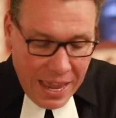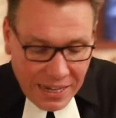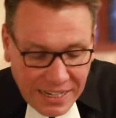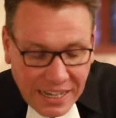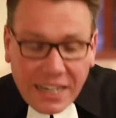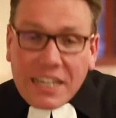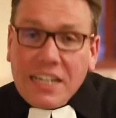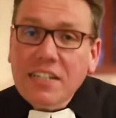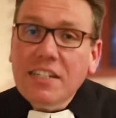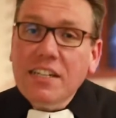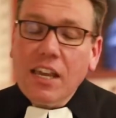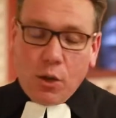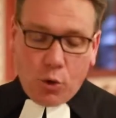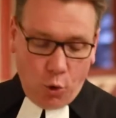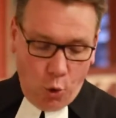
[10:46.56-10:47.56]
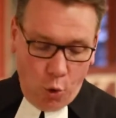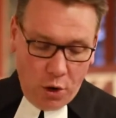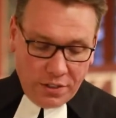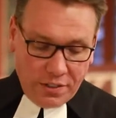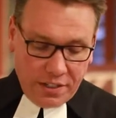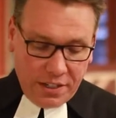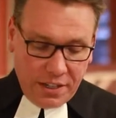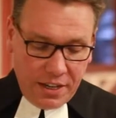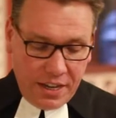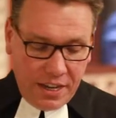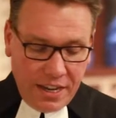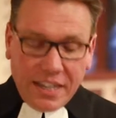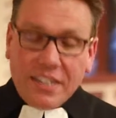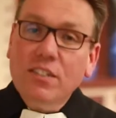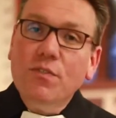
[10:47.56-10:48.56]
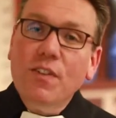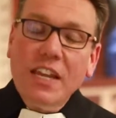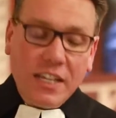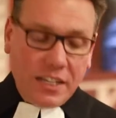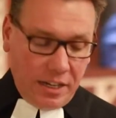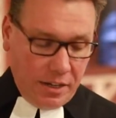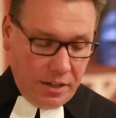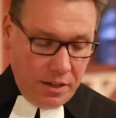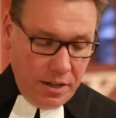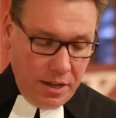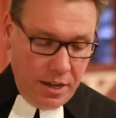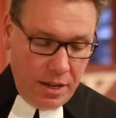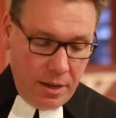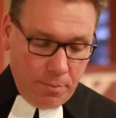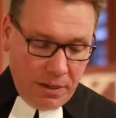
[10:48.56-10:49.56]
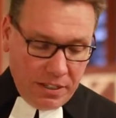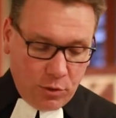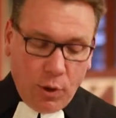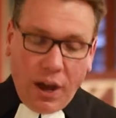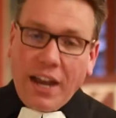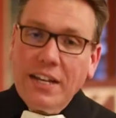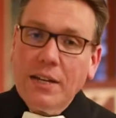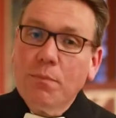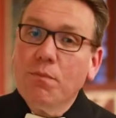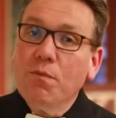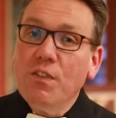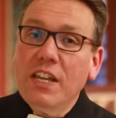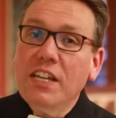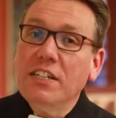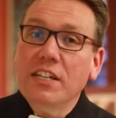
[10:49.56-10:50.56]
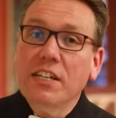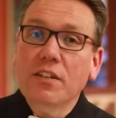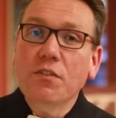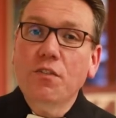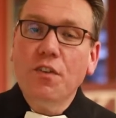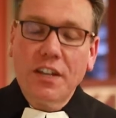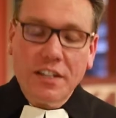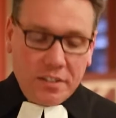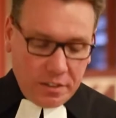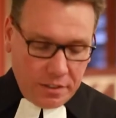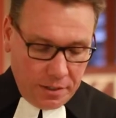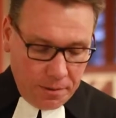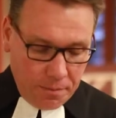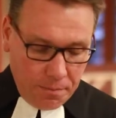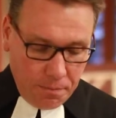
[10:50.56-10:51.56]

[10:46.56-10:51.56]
Die richtige Größe ist wichtig bei so einem wichtigen Fest.